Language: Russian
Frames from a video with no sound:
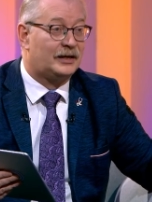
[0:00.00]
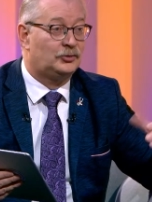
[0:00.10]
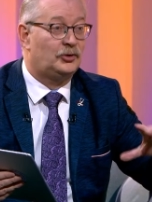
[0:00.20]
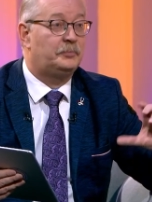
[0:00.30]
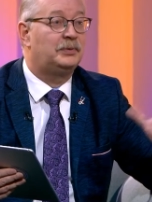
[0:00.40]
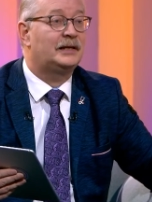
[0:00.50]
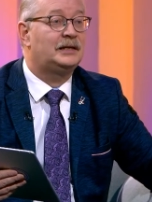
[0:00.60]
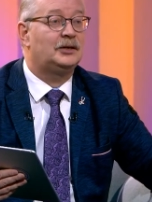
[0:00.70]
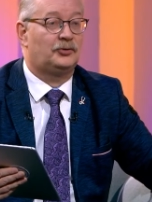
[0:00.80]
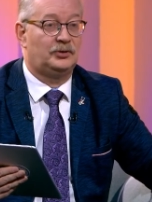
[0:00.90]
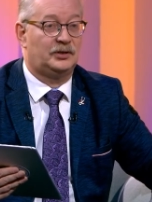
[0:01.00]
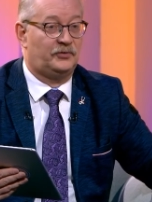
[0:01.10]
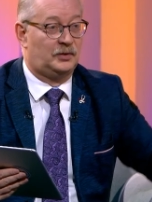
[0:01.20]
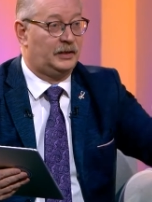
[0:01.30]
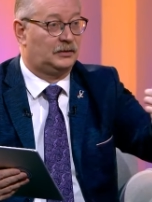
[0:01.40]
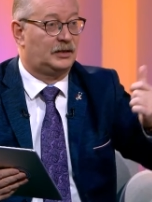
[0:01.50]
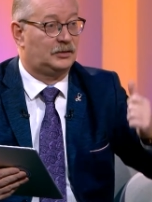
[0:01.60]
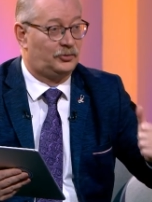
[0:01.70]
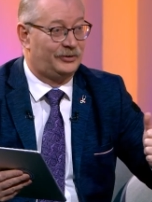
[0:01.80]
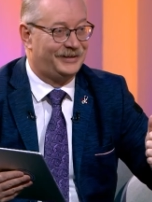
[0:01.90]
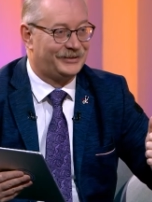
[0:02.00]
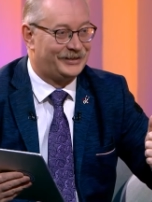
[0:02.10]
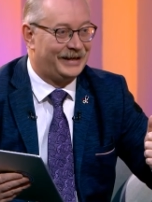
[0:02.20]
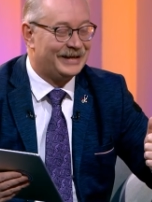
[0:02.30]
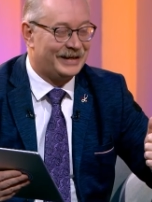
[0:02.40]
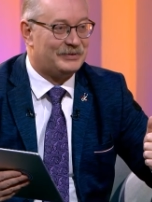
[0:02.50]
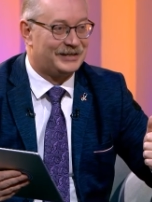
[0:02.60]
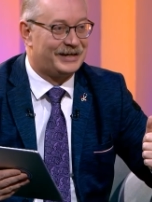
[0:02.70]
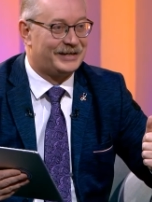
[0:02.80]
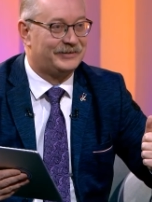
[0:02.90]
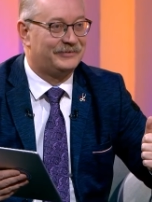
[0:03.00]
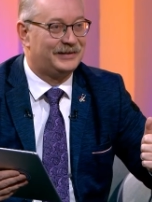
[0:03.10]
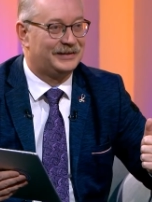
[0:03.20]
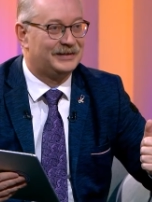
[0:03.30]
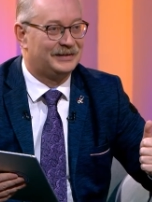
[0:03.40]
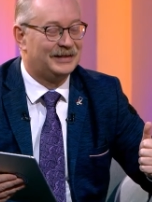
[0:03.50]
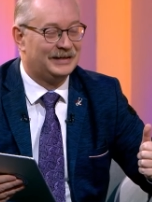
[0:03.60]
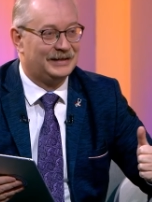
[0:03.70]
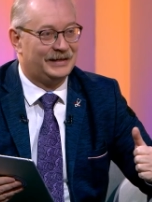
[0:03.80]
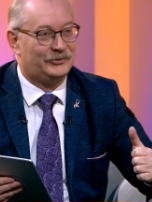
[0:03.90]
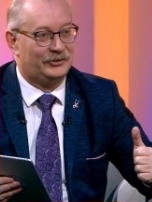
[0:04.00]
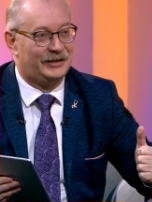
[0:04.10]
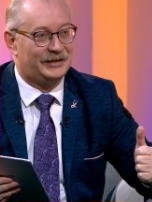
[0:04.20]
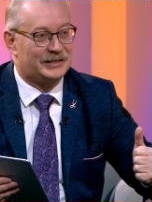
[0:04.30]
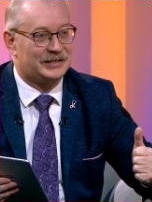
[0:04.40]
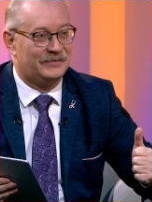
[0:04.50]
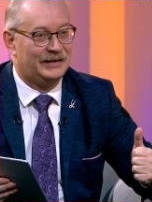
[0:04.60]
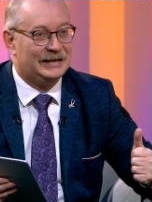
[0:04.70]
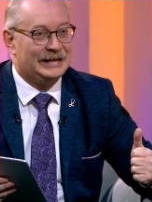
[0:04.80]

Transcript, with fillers: который блокирует те ферменты, которые должны обеззараживать этот, это лекарство.